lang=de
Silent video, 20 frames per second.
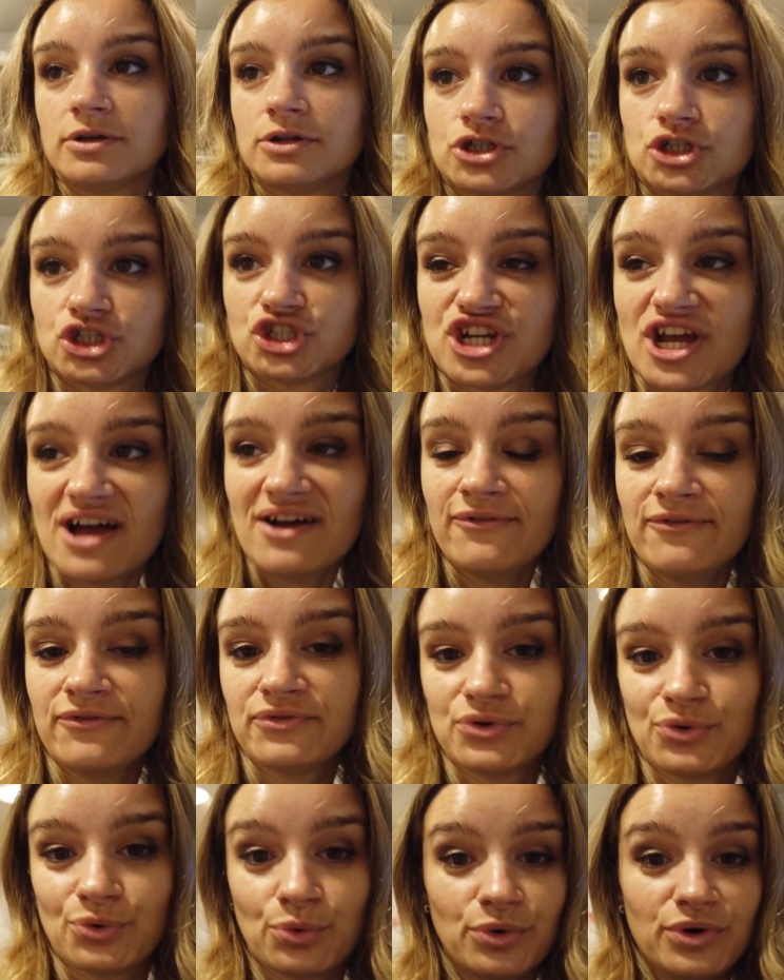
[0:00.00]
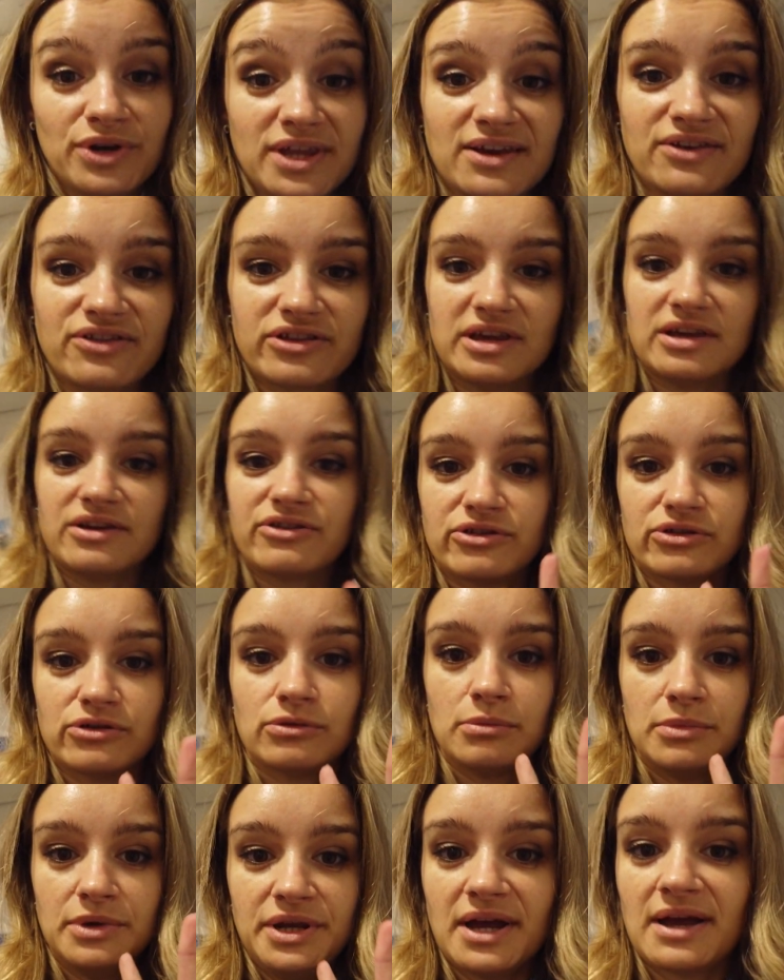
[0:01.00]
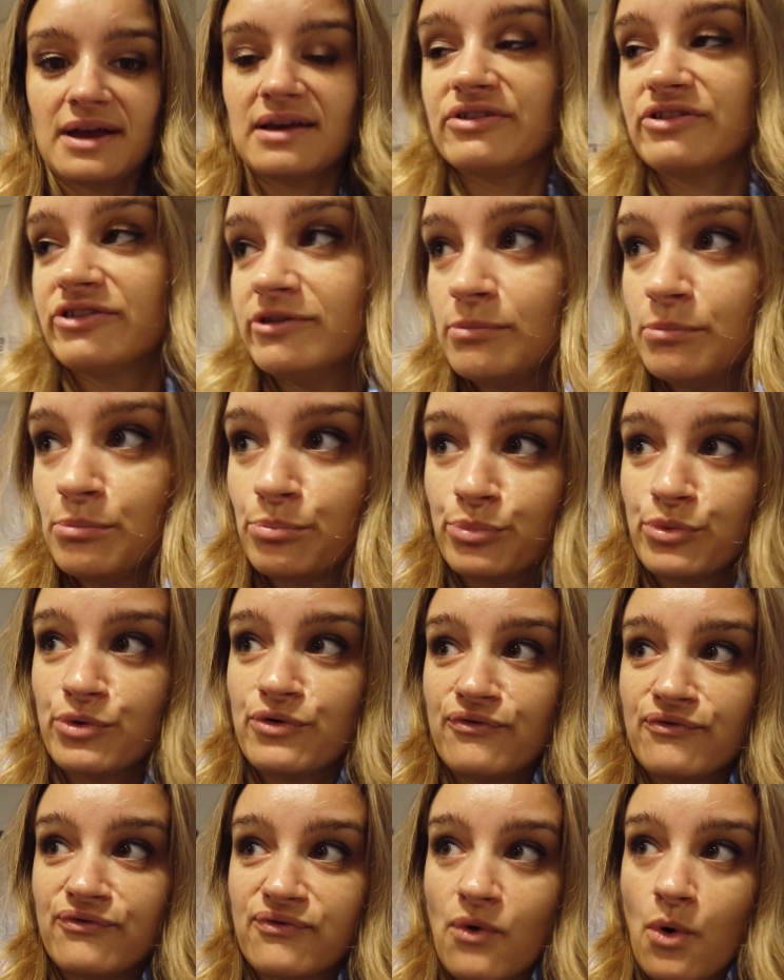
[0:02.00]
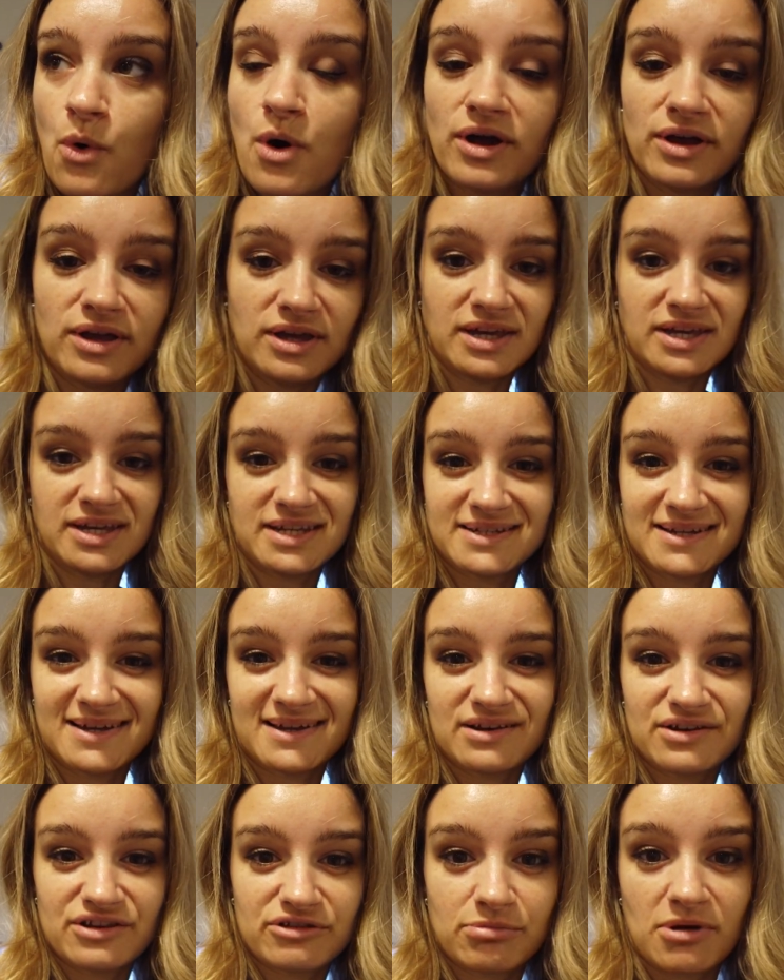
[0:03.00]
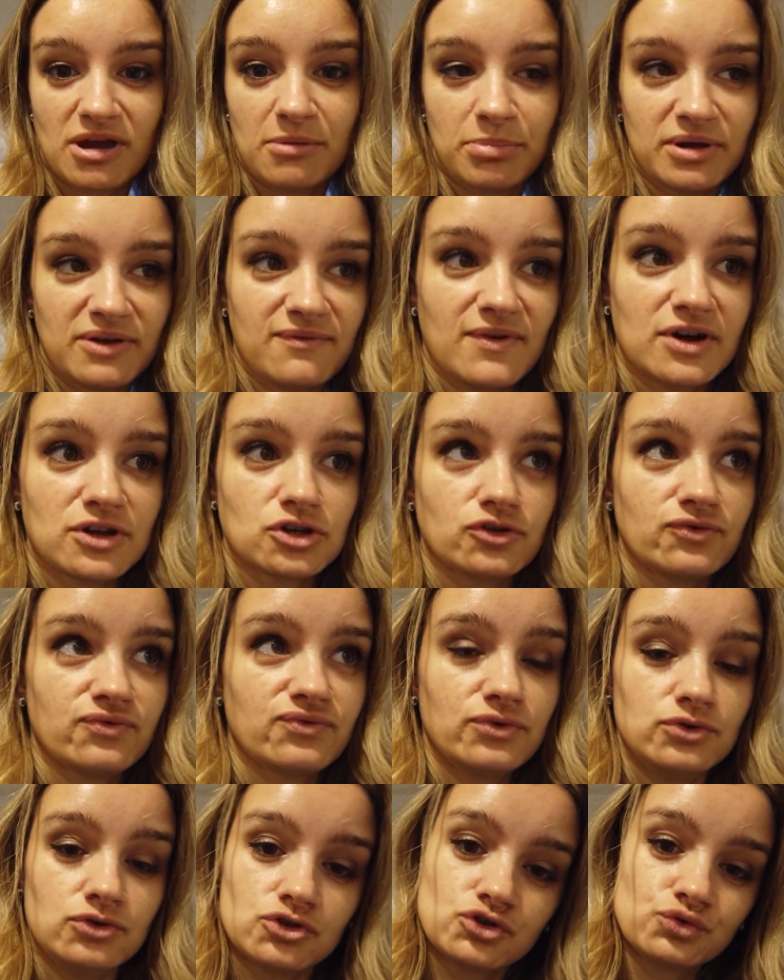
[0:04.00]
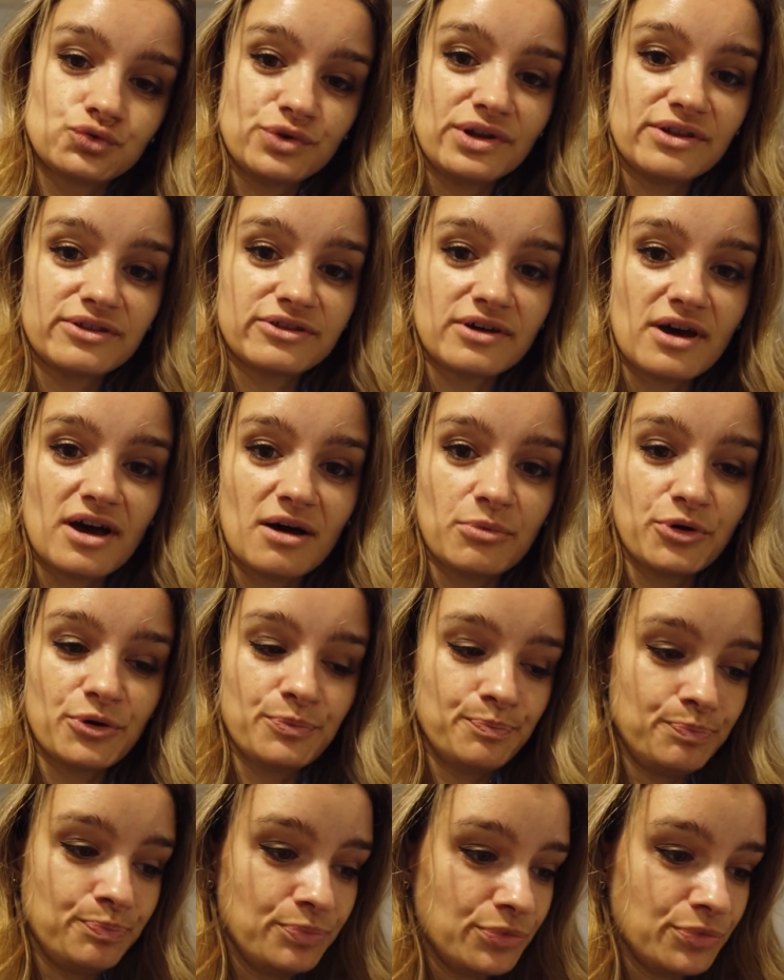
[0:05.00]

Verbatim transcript: geschafft und jetzt geht es zum Mittagessen, bevor ich dann zwei private Fotoshootings habe.